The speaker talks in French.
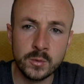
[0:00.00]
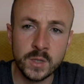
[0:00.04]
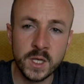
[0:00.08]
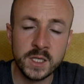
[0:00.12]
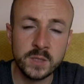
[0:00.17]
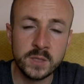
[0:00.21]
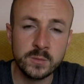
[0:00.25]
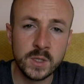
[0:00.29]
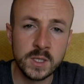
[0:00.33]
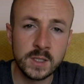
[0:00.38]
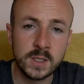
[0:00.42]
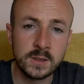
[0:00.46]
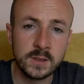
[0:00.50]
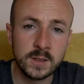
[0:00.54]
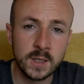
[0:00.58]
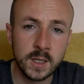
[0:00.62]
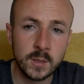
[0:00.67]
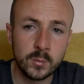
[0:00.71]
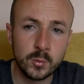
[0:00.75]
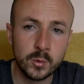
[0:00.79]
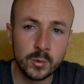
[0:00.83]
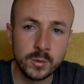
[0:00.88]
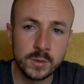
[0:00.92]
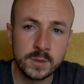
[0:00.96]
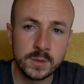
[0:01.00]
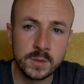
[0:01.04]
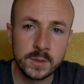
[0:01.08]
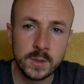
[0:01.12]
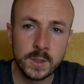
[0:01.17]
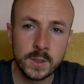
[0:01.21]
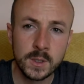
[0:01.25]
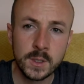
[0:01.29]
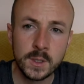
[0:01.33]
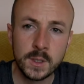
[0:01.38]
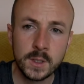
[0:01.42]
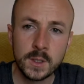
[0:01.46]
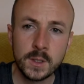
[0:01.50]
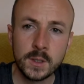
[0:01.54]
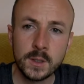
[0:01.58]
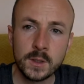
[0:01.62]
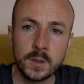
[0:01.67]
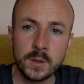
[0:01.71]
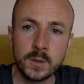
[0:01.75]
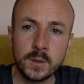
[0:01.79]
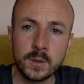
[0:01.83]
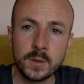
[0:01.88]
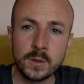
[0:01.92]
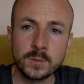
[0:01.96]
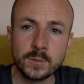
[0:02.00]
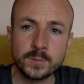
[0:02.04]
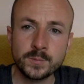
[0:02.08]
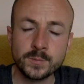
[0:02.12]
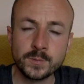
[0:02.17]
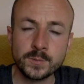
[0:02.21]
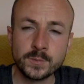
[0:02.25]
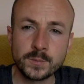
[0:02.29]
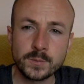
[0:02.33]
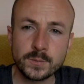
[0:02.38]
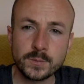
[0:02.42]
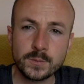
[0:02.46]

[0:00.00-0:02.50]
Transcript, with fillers: l'animal thérapeute, euh,